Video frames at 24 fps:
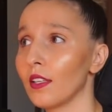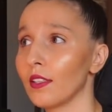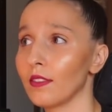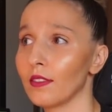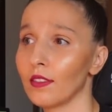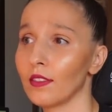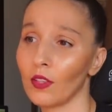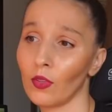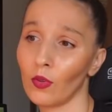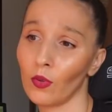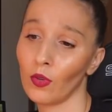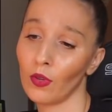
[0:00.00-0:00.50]

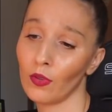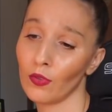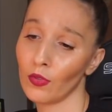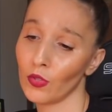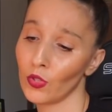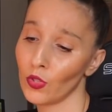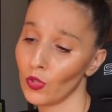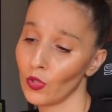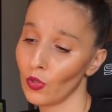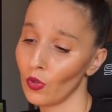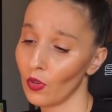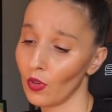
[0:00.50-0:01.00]
такое
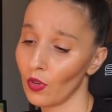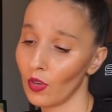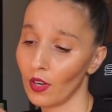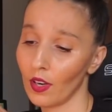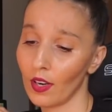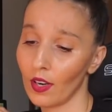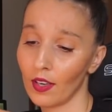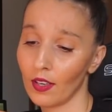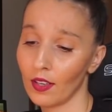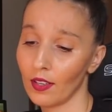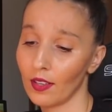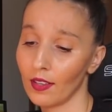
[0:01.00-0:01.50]
все
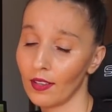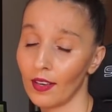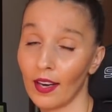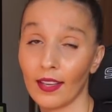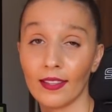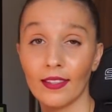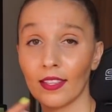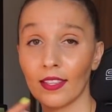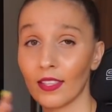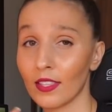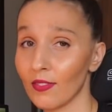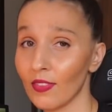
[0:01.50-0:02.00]

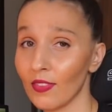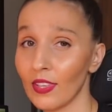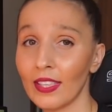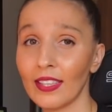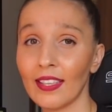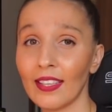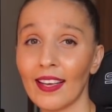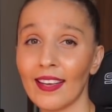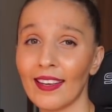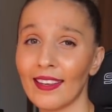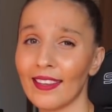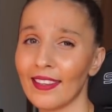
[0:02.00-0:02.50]

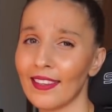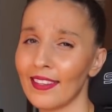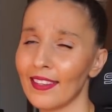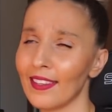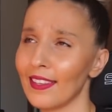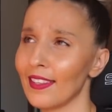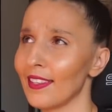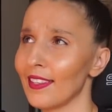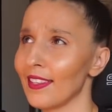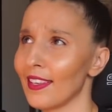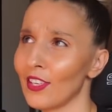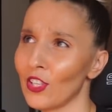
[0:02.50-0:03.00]
одноцветное,
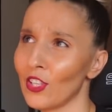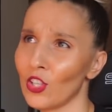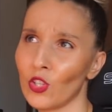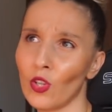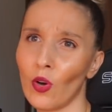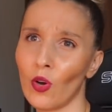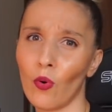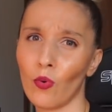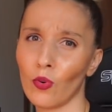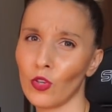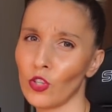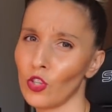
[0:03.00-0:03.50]
и я
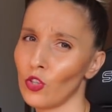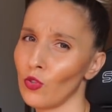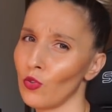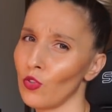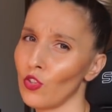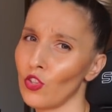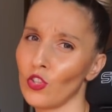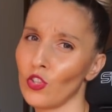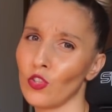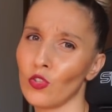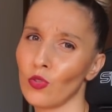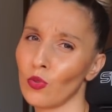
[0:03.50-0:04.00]
считаю
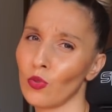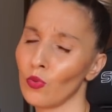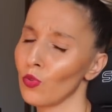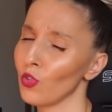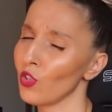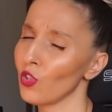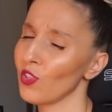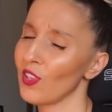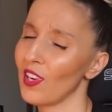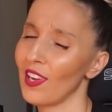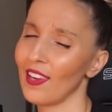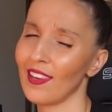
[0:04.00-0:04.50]
очень-очень
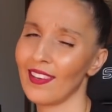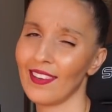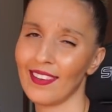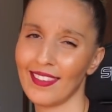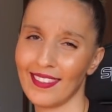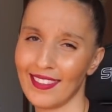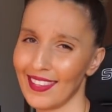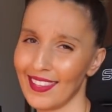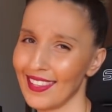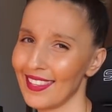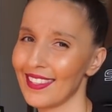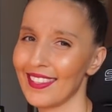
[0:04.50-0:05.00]
скучное и
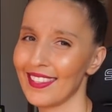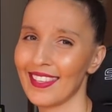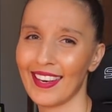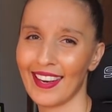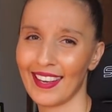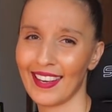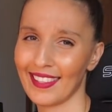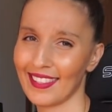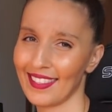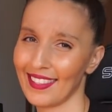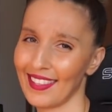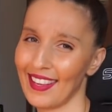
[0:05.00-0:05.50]

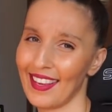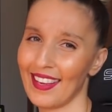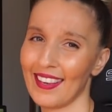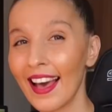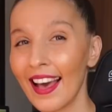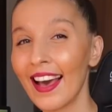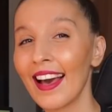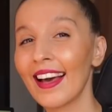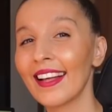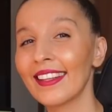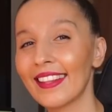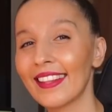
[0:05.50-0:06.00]
неинтересное.
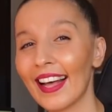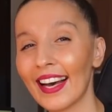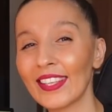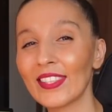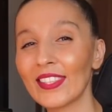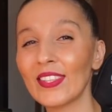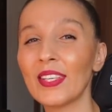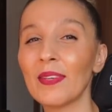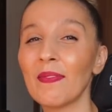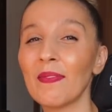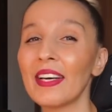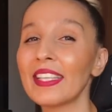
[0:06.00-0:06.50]
Так
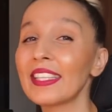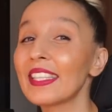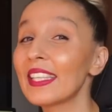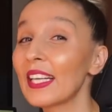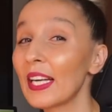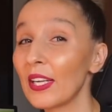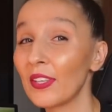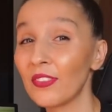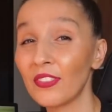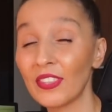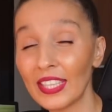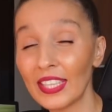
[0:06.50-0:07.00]
что, ребят,
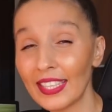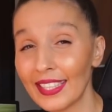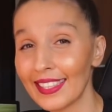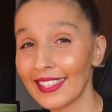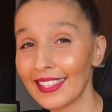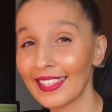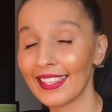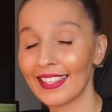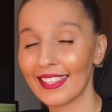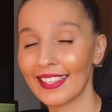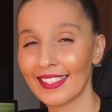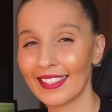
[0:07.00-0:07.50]

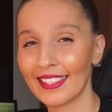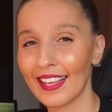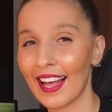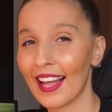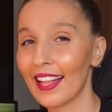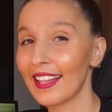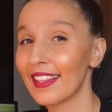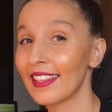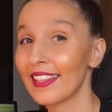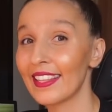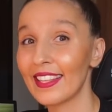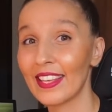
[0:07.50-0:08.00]
графический
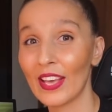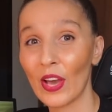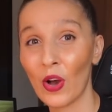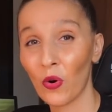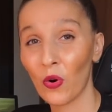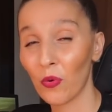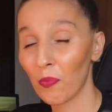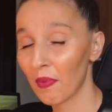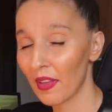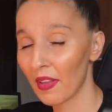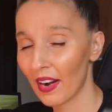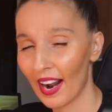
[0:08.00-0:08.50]
дизайн не
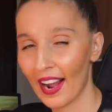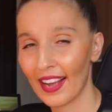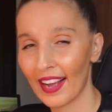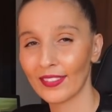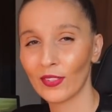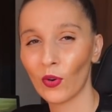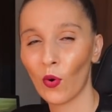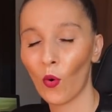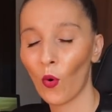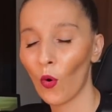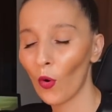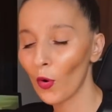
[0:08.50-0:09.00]

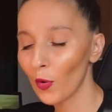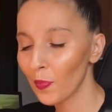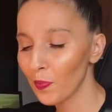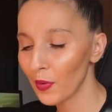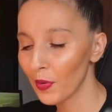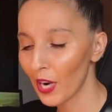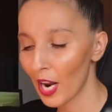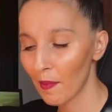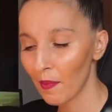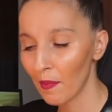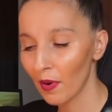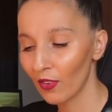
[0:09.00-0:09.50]
умирает. Он
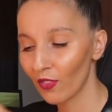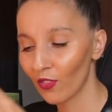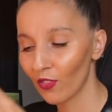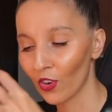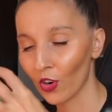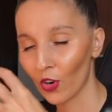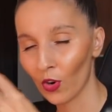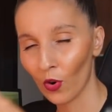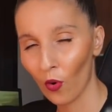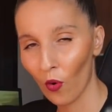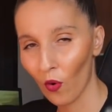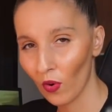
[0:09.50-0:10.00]
прямо
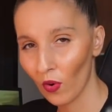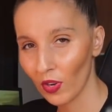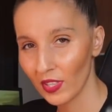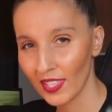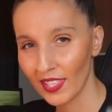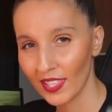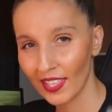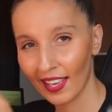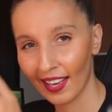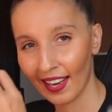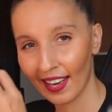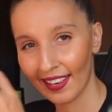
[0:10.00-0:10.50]

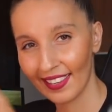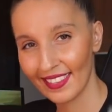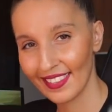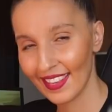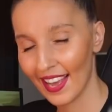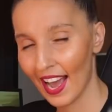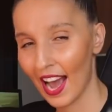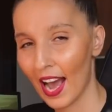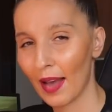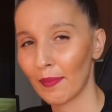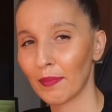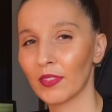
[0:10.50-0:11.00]
врос
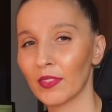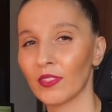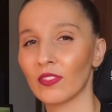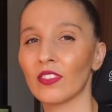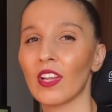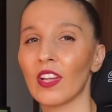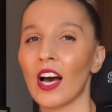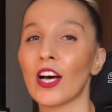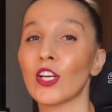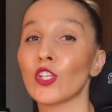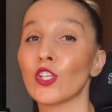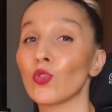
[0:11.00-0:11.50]
корнями в
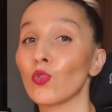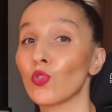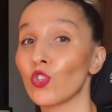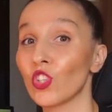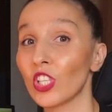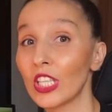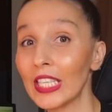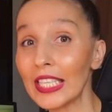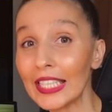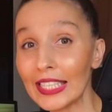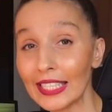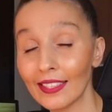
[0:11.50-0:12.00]
нашу
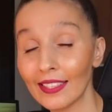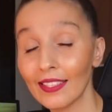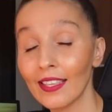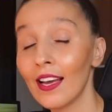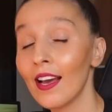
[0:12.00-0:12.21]
жизнь